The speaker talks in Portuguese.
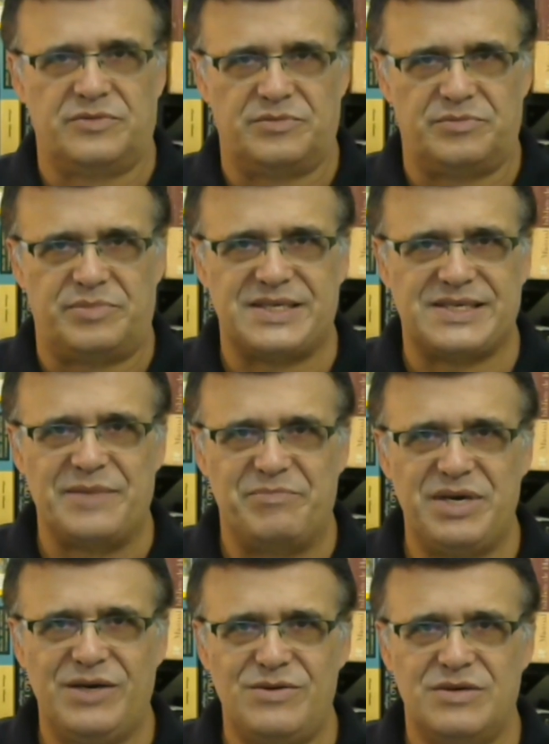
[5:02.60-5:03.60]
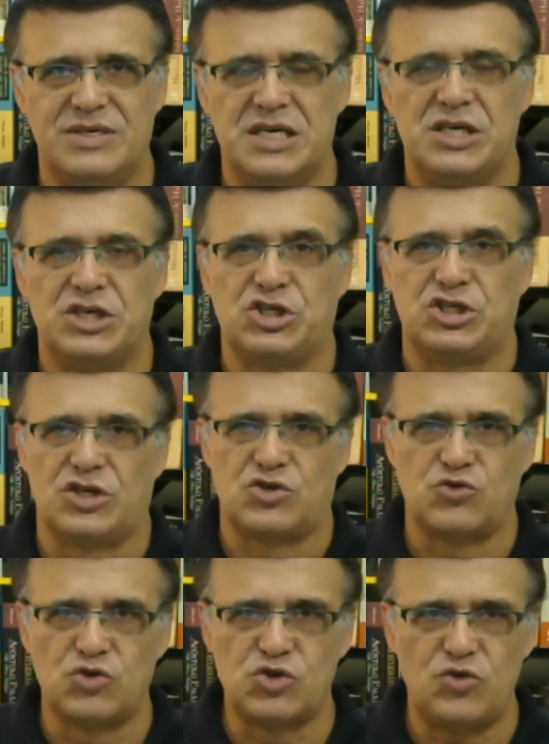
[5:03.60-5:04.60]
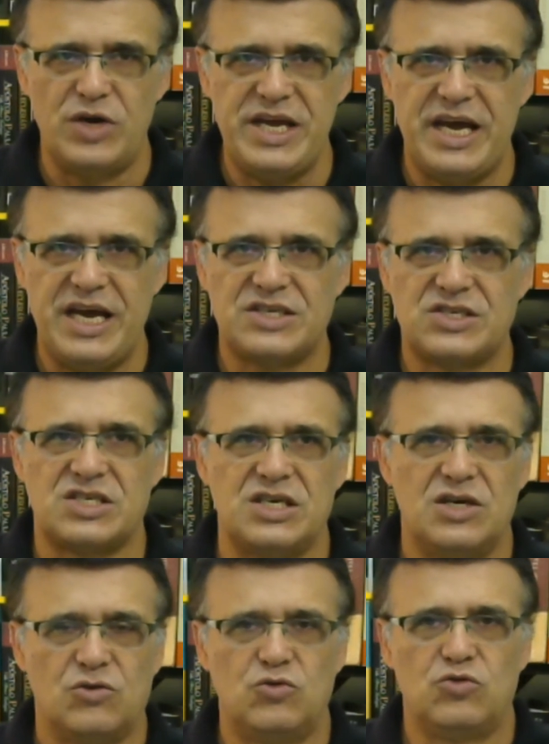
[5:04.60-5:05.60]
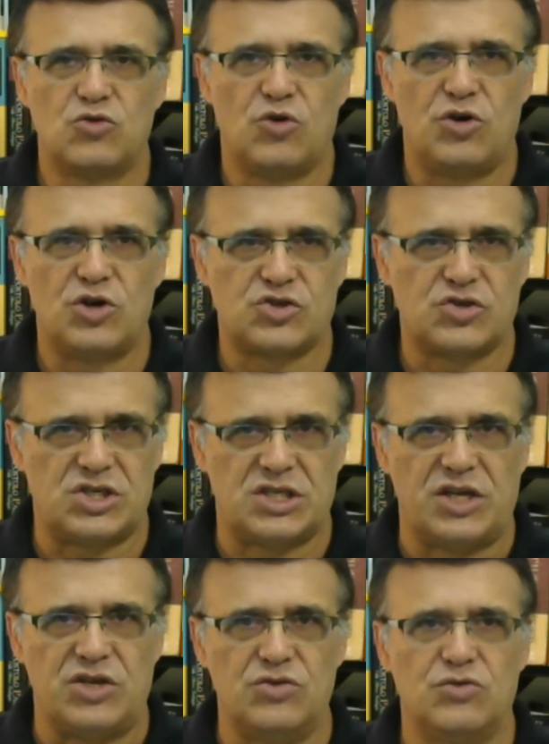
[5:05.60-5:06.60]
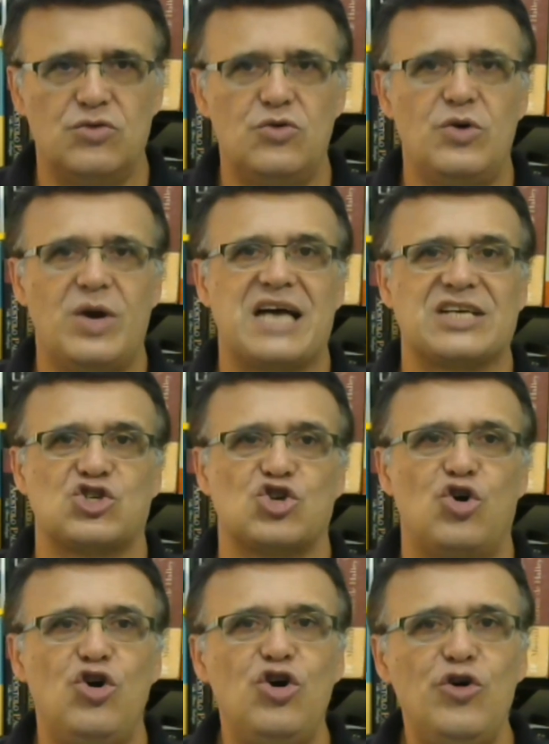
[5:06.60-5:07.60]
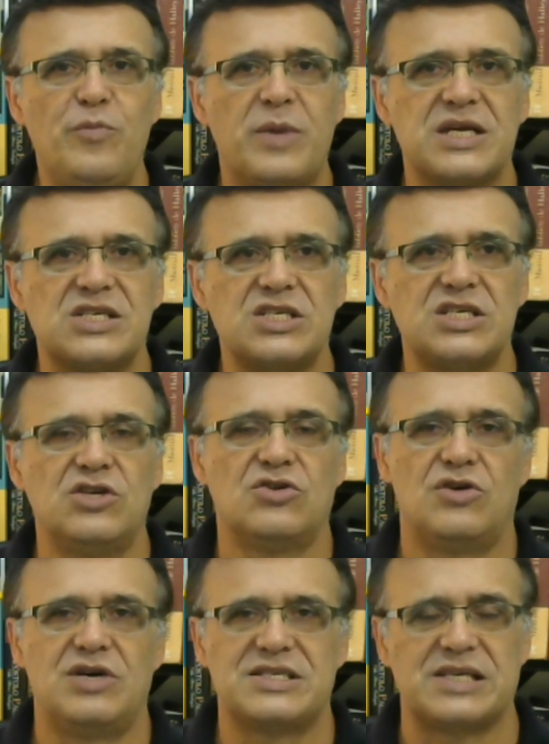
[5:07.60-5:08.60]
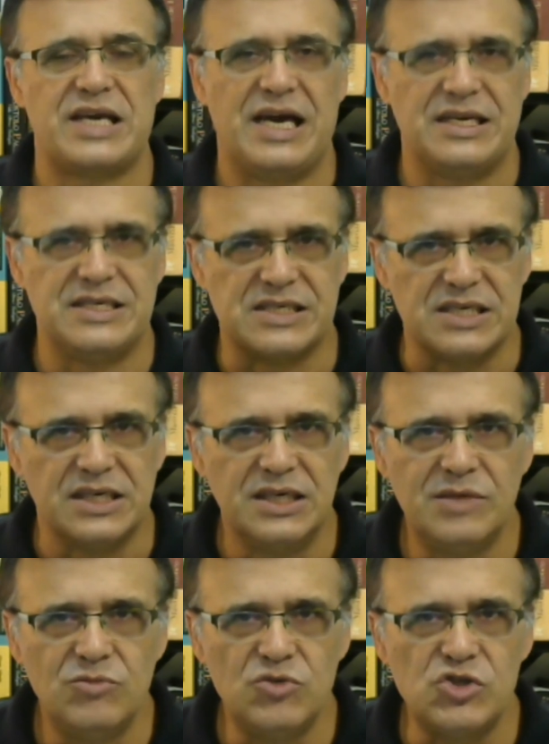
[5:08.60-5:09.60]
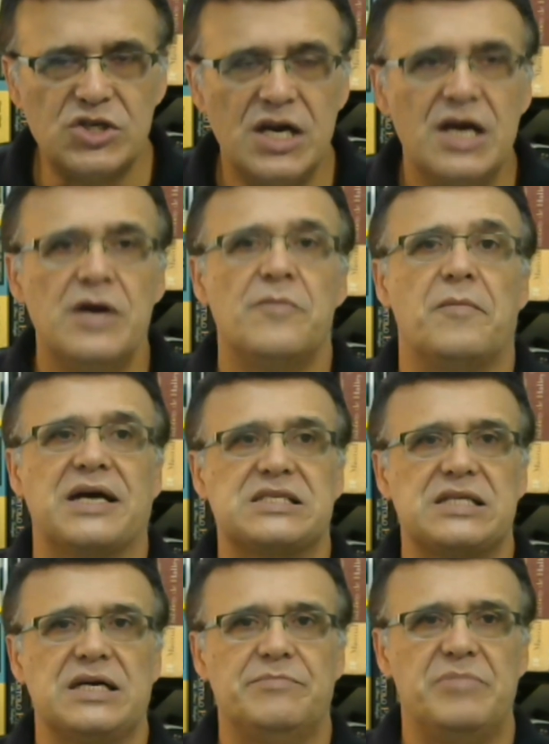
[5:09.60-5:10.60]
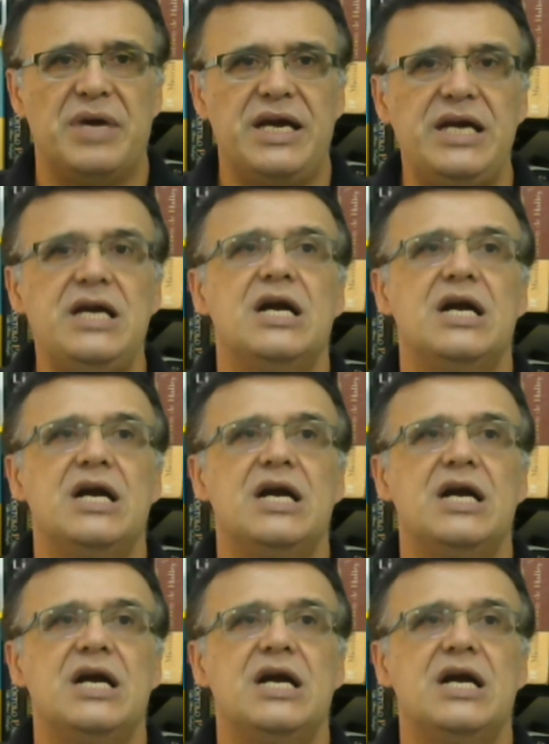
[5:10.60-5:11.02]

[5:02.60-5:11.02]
Percebeu? Jesus conhece o nosso exterior, as obras que nós realizamos, mas também